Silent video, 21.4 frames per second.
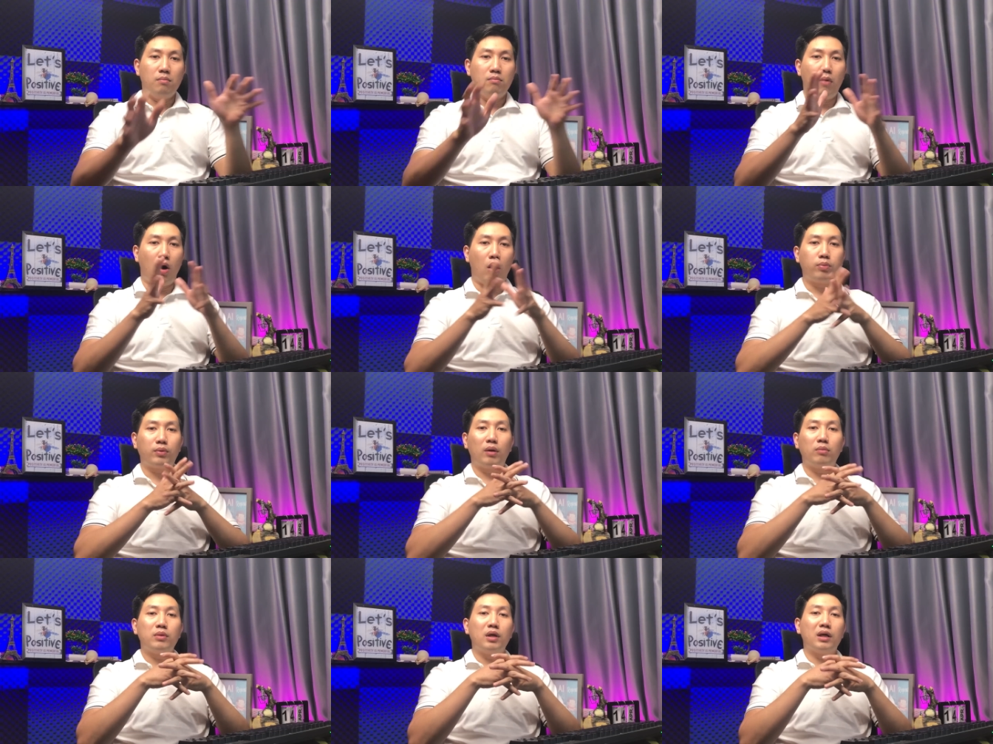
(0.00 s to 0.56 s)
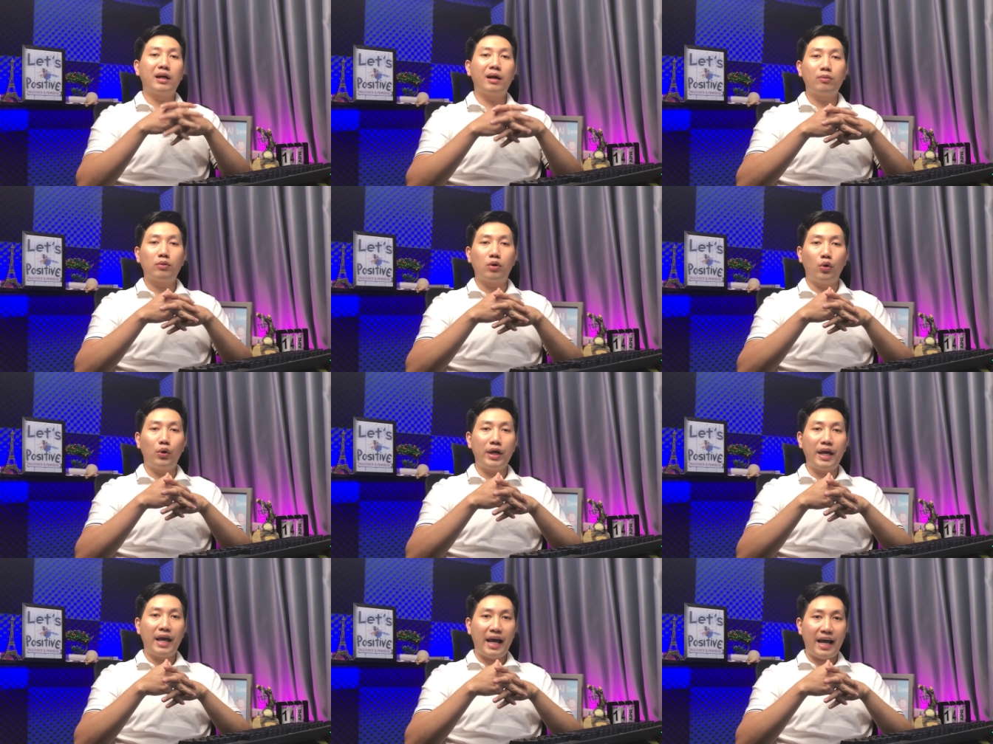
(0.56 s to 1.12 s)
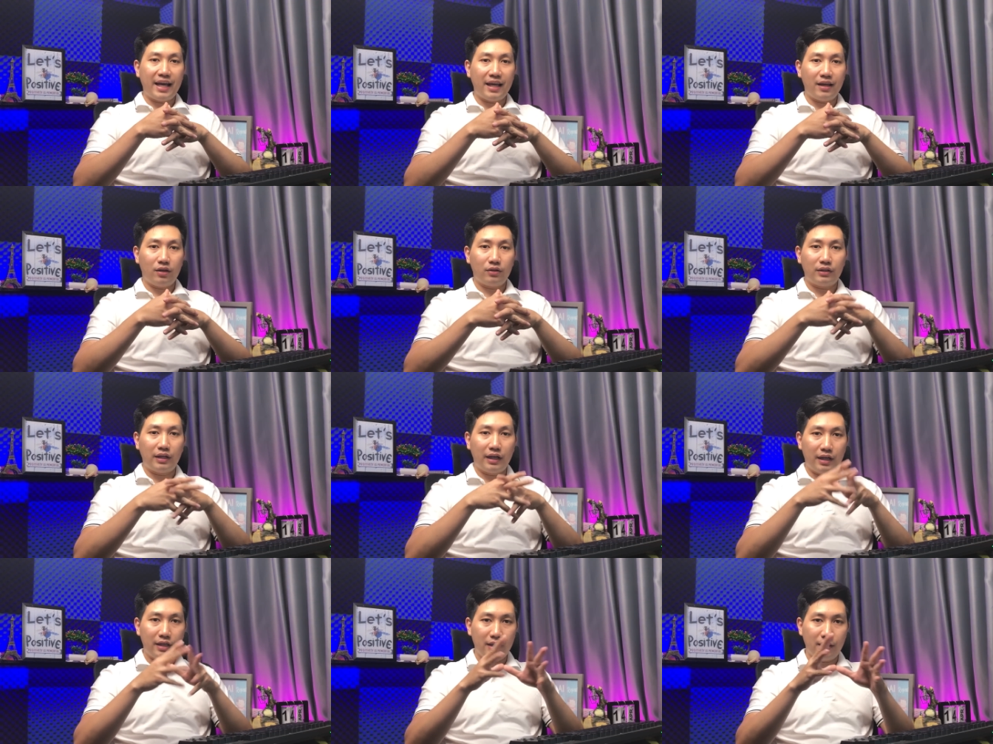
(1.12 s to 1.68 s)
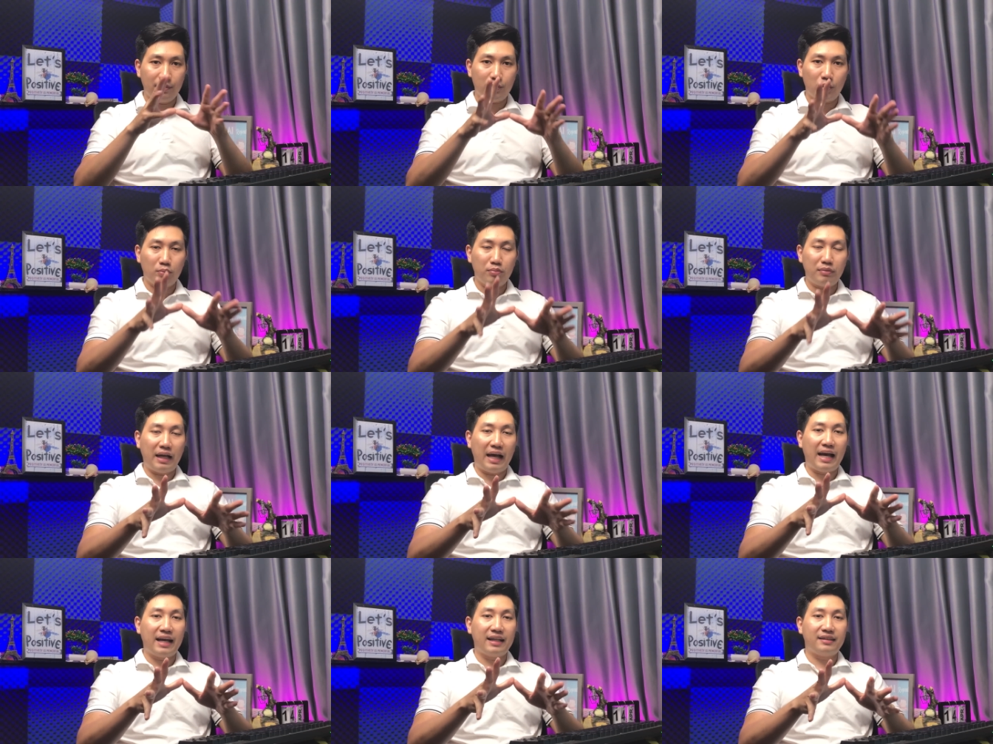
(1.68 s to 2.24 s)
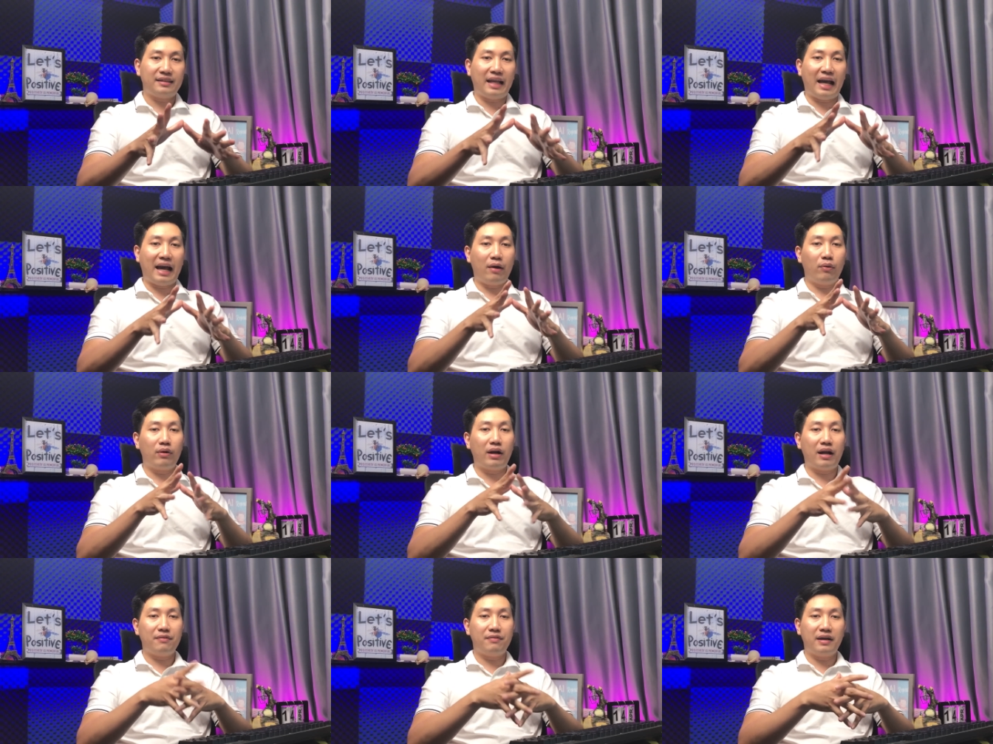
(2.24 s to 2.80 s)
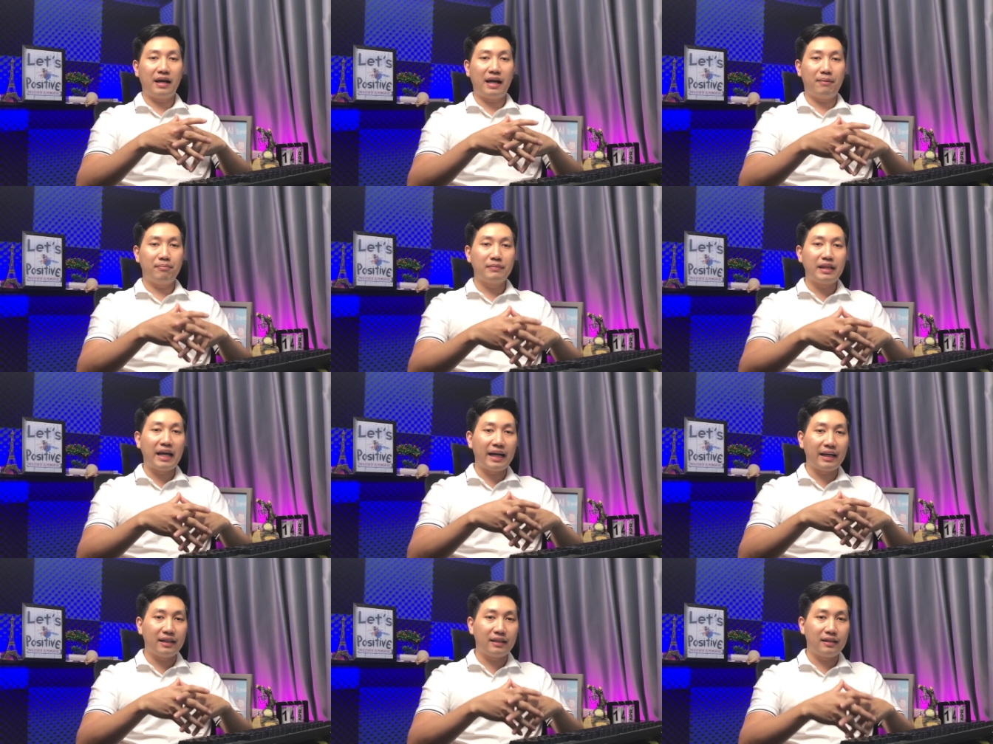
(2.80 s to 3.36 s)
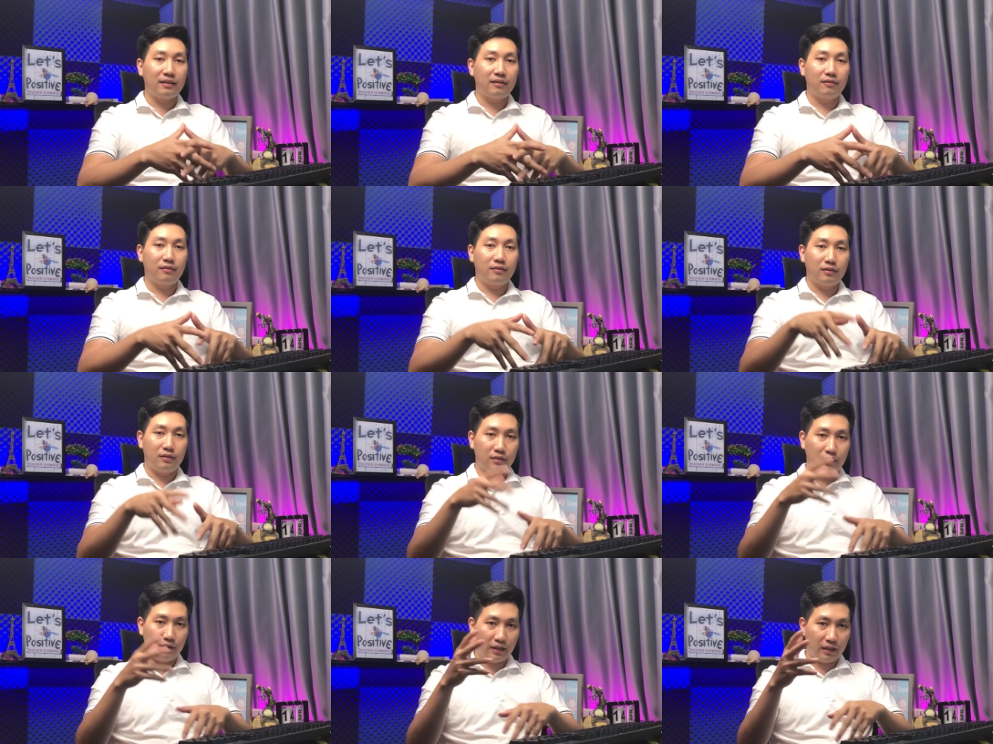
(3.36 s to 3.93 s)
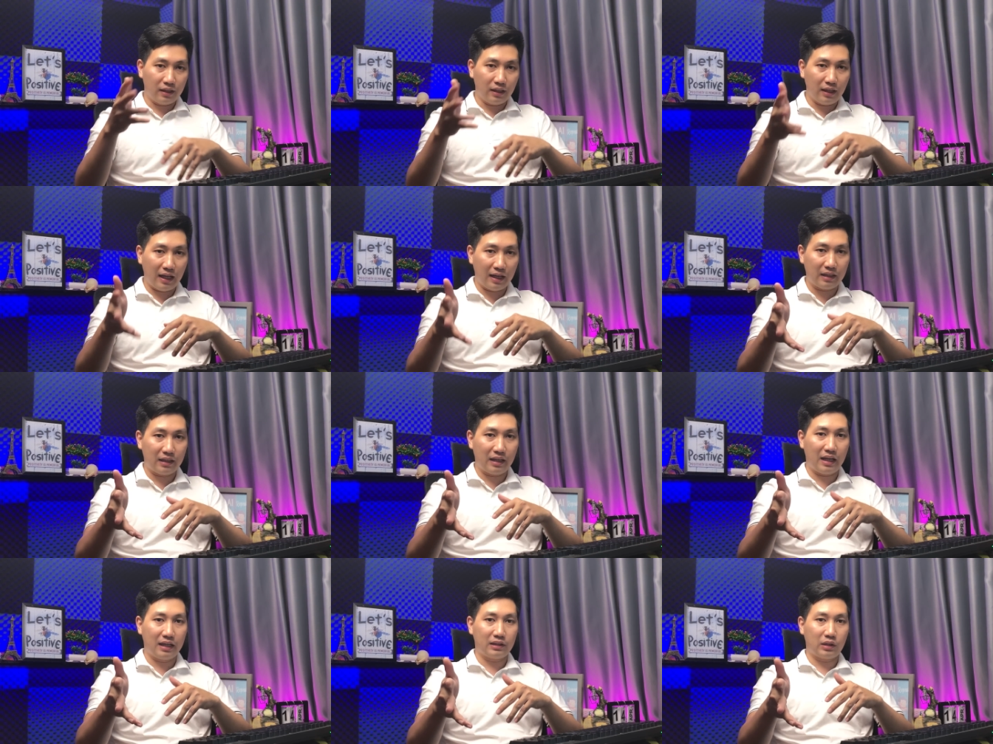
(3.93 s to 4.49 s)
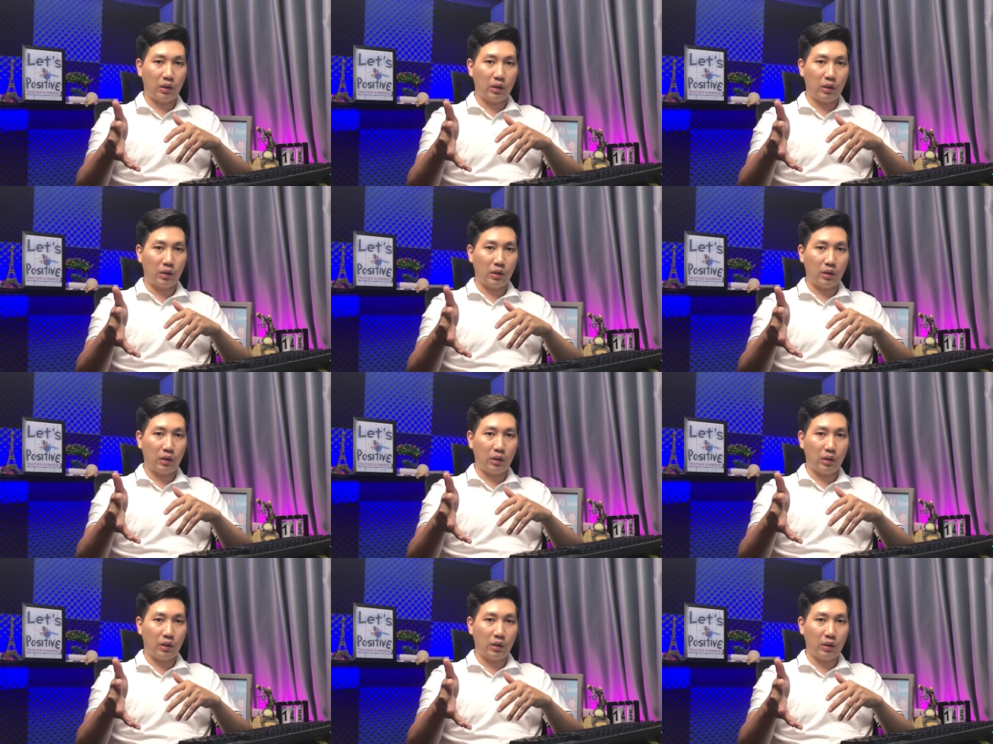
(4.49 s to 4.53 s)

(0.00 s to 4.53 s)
một trong những công cụ AI có thể giúp chúng ta tạo ra phần âm thanh những thần lời